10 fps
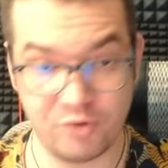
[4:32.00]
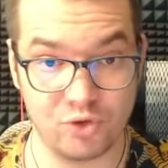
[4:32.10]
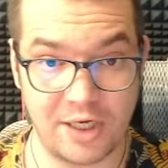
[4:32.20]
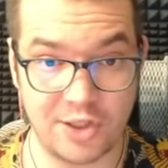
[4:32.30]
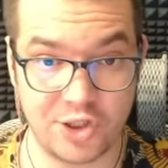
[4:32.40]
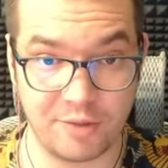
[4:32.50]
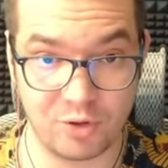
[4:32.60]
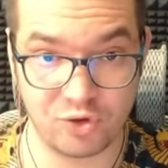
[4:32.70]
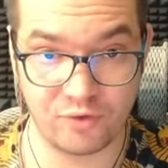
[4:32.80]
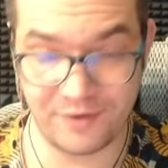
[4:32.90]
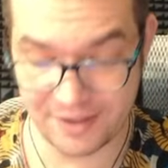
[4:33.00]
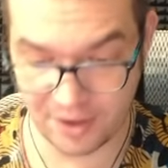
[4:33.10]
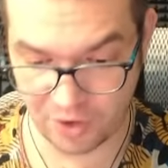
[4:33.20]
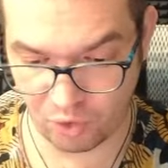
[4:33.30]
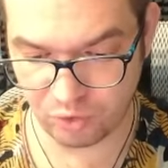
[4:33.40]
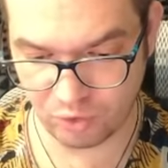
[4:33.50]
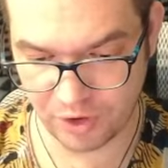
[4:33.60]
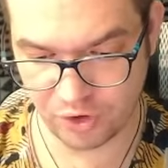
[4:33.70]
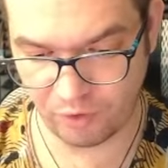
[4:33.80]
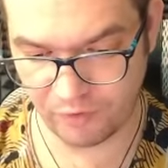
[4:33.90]
зайчики? Потому что увидели роту
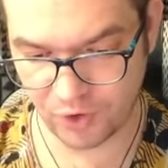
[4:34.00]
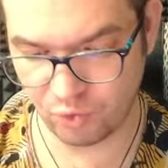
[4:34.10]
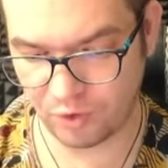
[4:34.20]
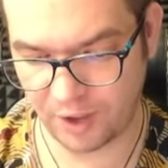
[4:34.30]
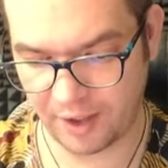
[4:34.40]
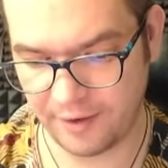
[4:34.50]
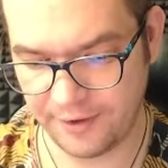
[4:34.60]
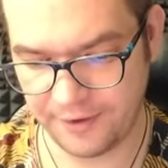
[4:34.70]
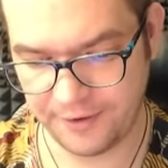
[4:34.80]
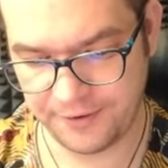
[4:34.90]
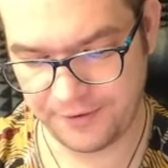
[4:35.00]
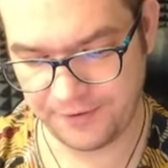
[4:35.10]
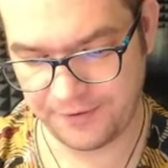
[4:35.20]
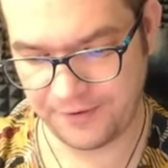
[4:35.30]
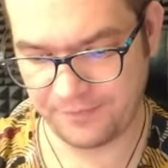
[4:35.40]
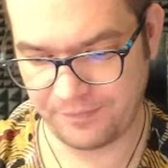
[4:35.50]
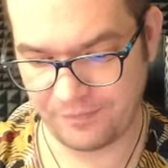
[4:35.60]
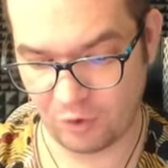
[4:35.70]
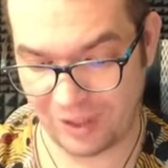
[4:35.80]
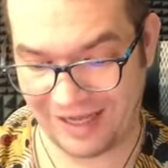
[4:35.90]
ледяного духа.
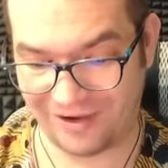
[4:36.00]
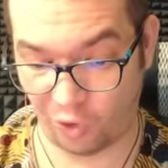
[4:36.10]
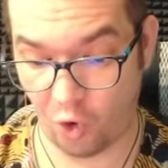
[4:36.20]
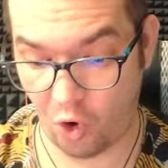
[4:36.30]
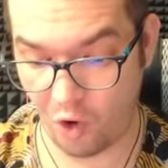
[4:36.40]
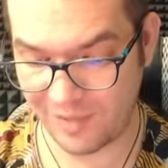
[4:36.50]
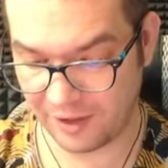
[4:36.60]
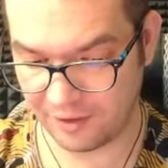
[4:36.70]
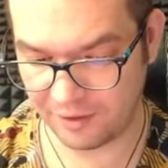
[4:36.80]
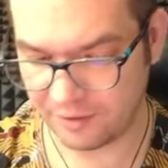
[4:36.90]
Он огромен.